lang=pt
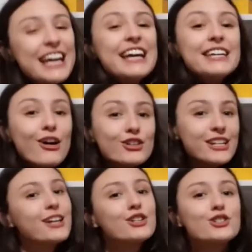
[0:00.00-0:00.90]
E é o
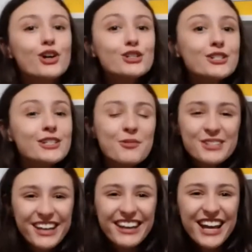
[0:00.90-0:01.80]
seguinte, hoje estamos
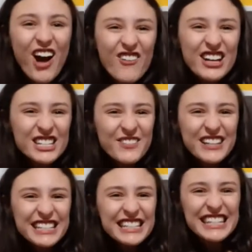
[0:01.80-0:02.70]
aqui com mais uma
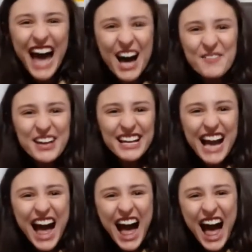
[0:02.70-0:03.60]
dinâmica!